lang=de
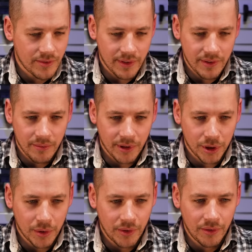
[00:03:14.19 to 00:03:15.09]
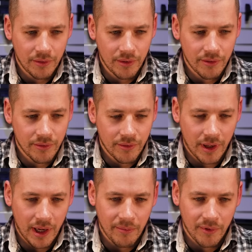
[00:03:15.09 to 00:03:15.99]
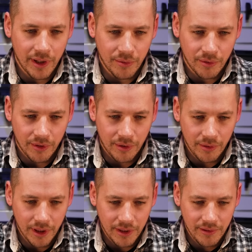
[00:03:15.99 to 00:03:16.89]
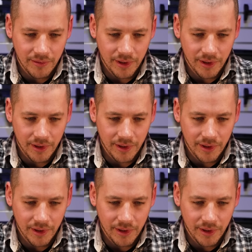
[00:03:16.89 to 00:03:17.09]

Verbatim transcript: 20 mal geschossen. Die Abweichungen sind auch relativ